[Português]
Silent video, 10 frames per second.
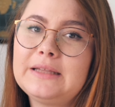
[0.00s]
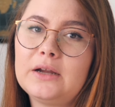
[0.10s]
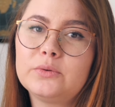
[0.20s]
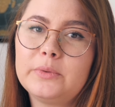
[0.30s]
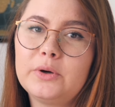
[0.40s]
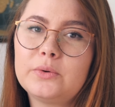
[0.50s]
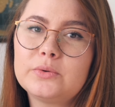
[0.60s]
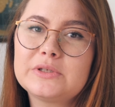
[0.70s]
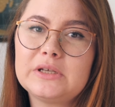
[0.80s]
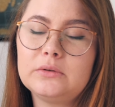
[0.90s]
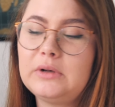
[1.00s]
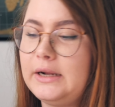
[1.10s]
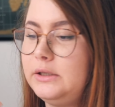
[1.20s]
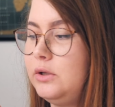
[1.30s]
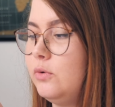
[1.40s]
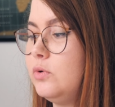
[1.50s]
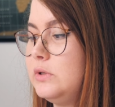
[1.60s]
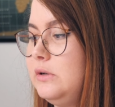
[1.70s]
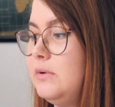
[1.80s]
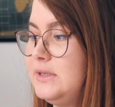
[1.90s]
tá no meu celular, então eu
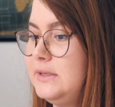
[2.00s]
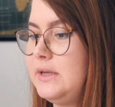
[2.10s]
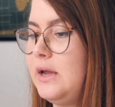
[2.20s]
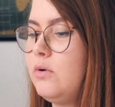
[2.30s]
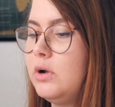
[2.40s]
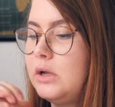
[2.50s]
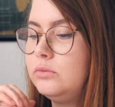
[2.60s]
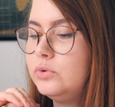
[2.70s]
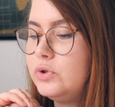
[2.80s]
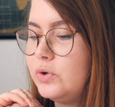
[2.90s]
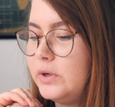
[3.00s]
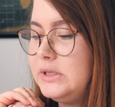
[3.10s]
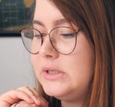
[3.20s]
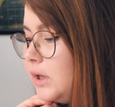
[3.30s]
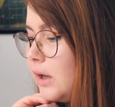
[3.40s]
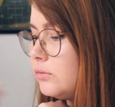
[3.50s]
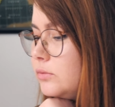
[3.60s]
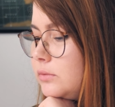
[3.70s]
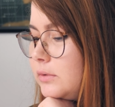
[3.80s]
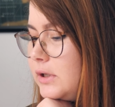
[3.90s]
consigo acessar em qualquer um dos dois. E é
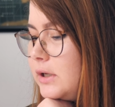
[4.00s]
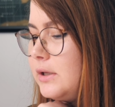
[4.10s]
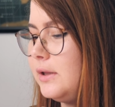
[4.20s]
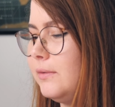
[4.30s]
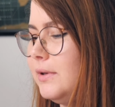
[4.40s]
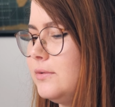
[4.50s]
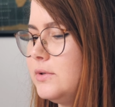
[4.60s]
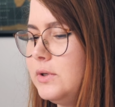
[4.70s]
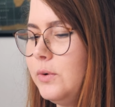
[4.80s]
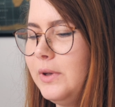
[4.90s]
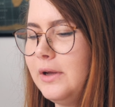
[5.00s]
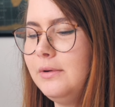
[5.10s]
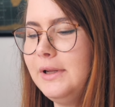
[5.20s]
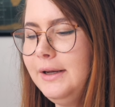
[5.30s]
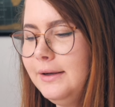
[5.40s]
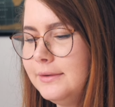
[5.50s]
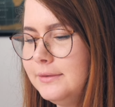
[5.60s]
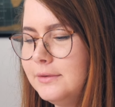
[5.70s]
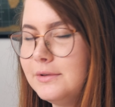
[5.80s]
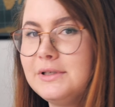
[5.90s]
um. E aqui tem aqui os que eu quero ler.
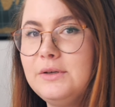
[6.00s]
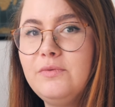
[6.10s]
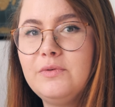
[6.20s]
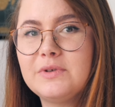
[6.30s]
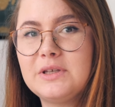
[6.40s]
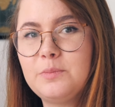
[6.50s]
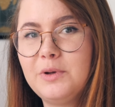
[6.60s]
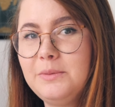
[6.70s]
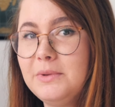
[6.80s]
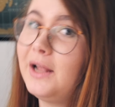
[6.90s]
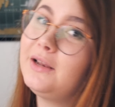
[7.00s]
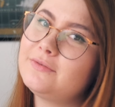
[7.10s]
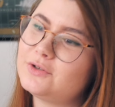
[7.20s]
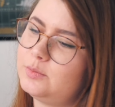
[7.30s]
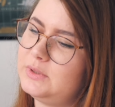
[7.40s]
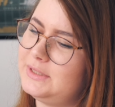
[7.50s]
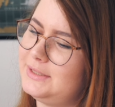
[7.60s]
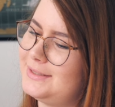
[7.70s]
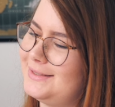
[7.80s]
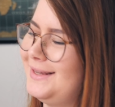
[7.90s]
Inclusive, vocês podem me dar livros de presentes.